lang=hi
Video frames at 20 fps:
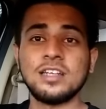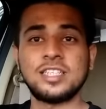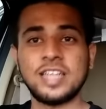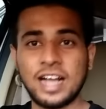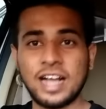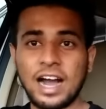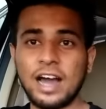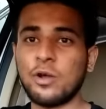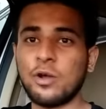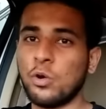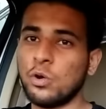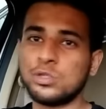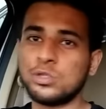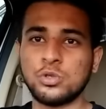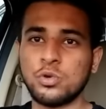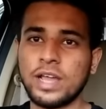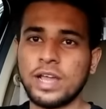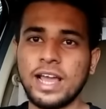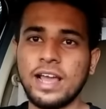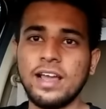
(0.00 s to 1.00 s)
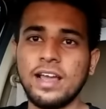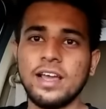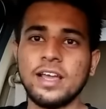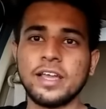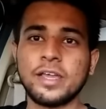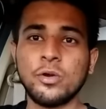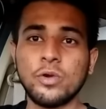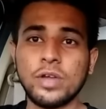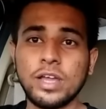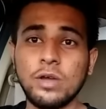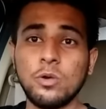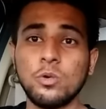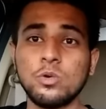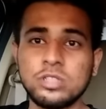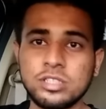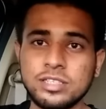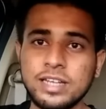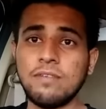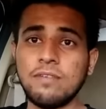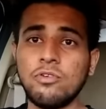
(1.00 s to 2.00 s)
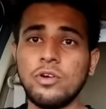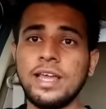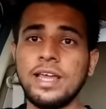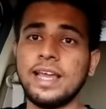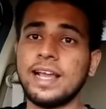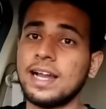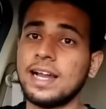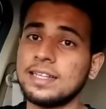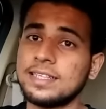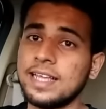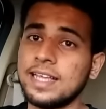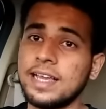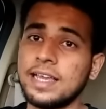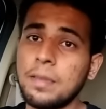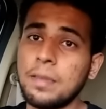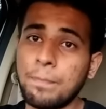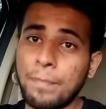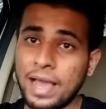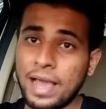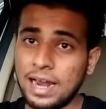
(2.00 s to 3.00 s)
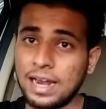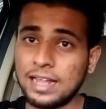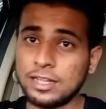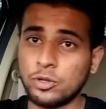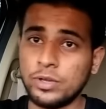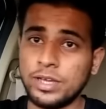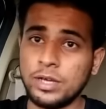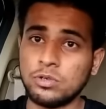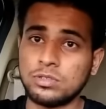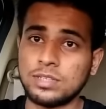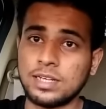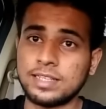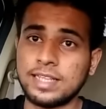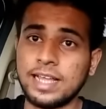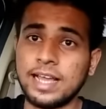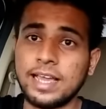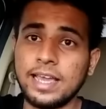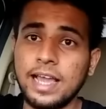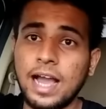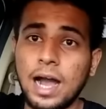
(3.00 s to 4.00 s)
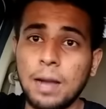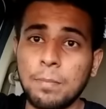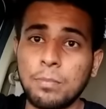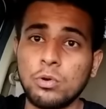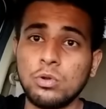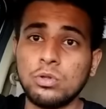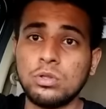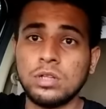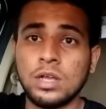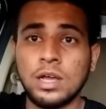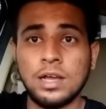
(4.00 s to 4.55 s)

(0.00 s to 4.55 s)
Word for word: शिकार हो चुके हैं क्योंकि उस टाइम वो ये करते हैं कि पहला तो ये हो सकता है कि आपको